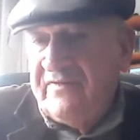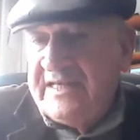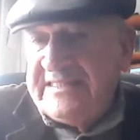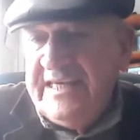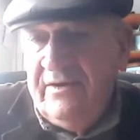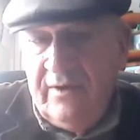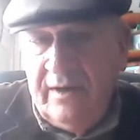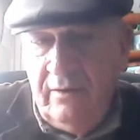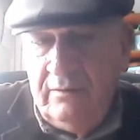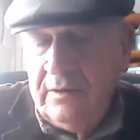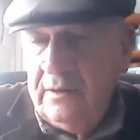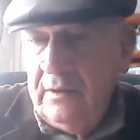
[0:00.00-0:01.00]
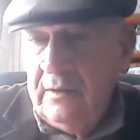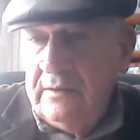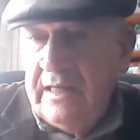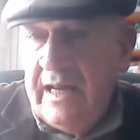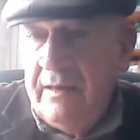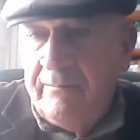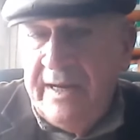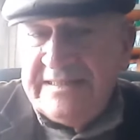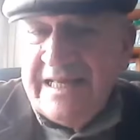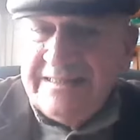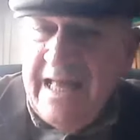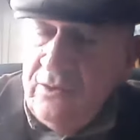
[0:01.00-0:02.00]
flexibles de las
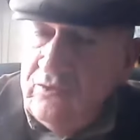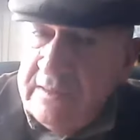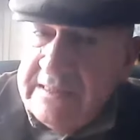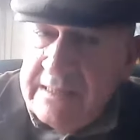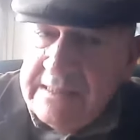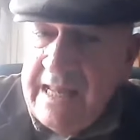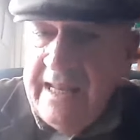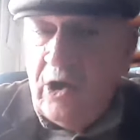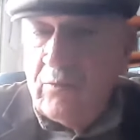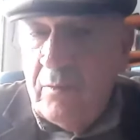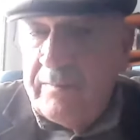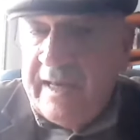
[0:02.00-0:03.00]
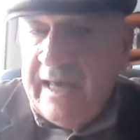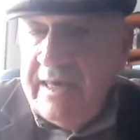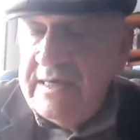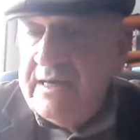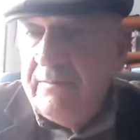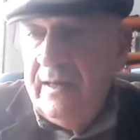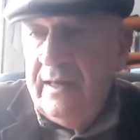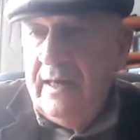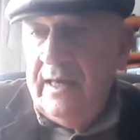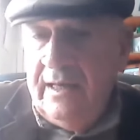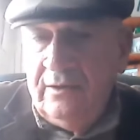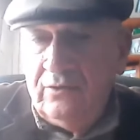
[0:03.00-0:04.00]
empresas, tanto estatales como pequeñas
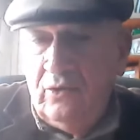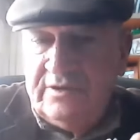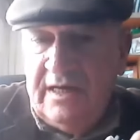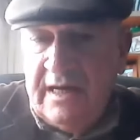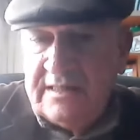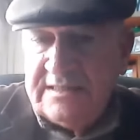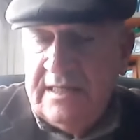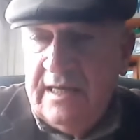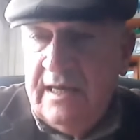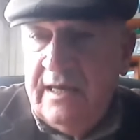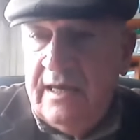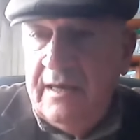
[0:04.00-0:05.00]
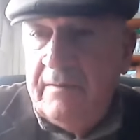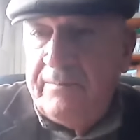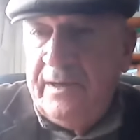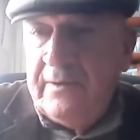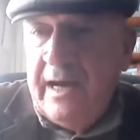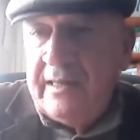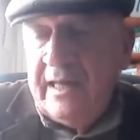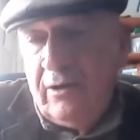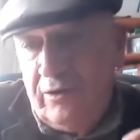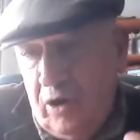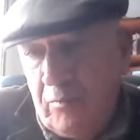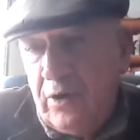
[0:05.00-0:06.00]
industrias eh, privadas. Y
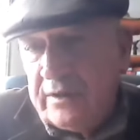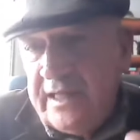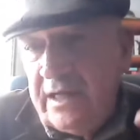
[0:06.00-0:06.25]
lo digo porque